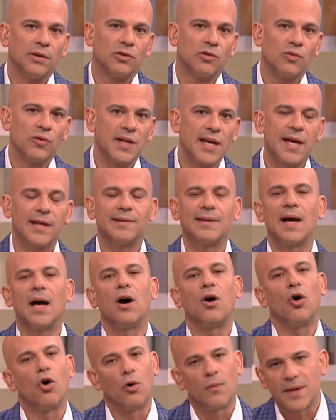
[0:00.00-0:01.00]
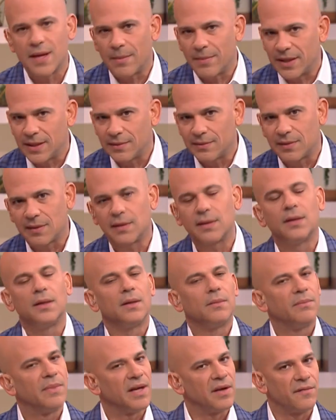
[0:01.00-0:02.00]
tu dieta. Obviamente,
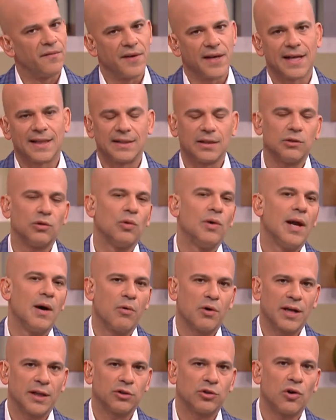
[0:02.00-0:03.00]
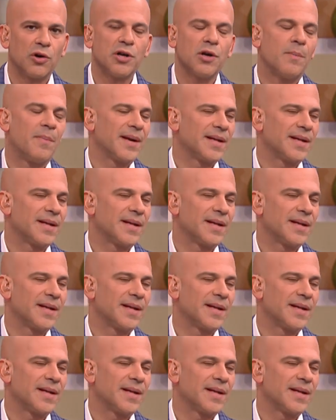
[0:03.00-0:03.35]
verifícate tus laboratorios para